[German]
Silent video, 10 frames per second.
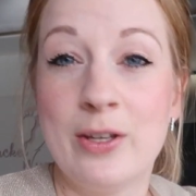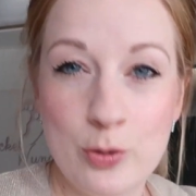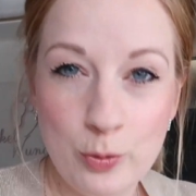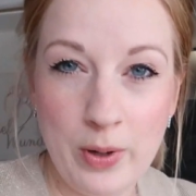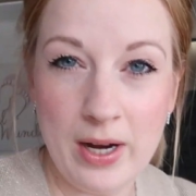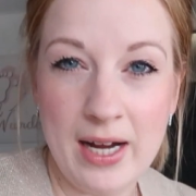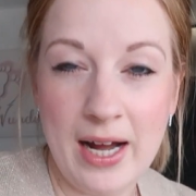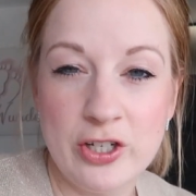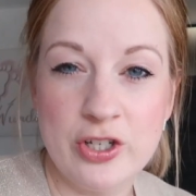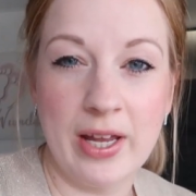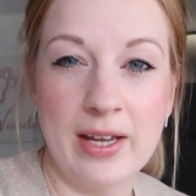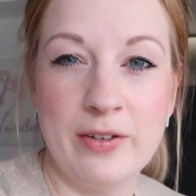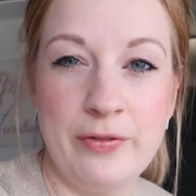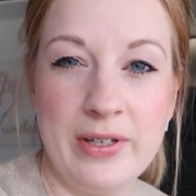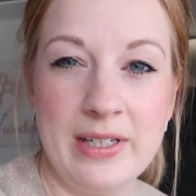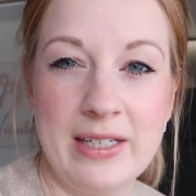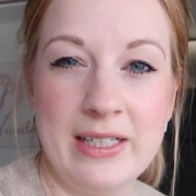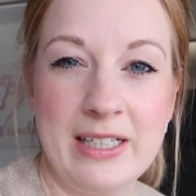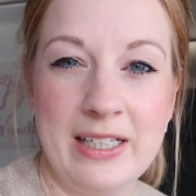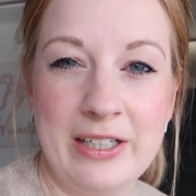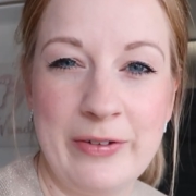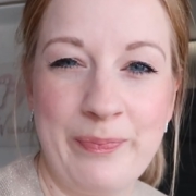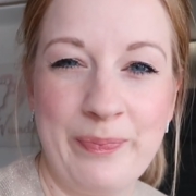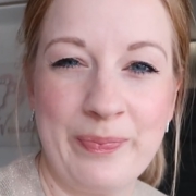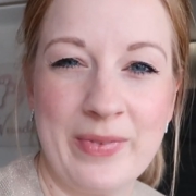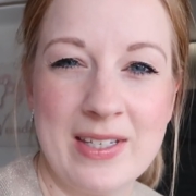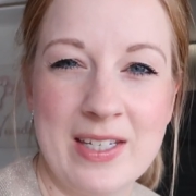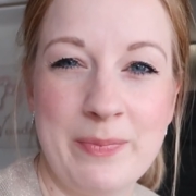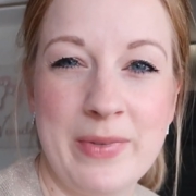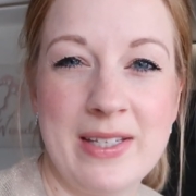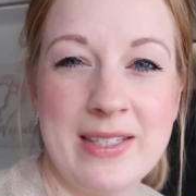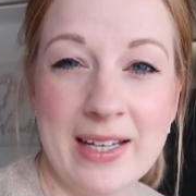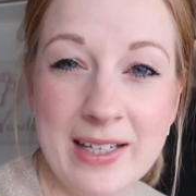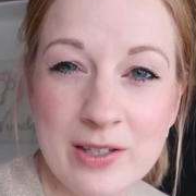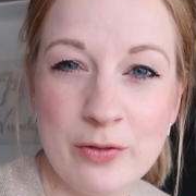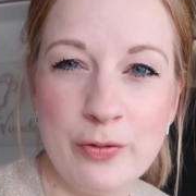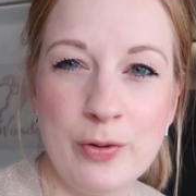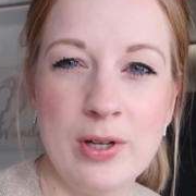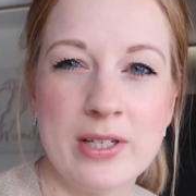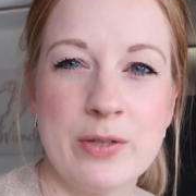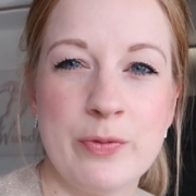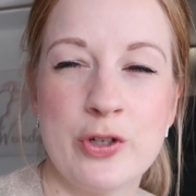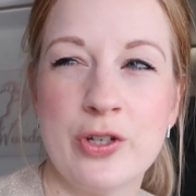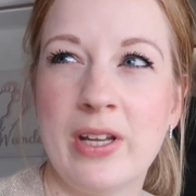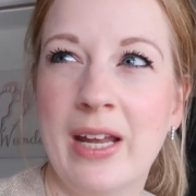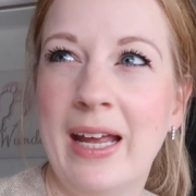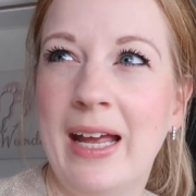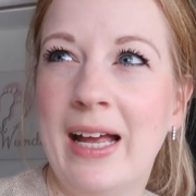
super anstrengend finde, ähm, dass ich mich zerrissen fühle zwischen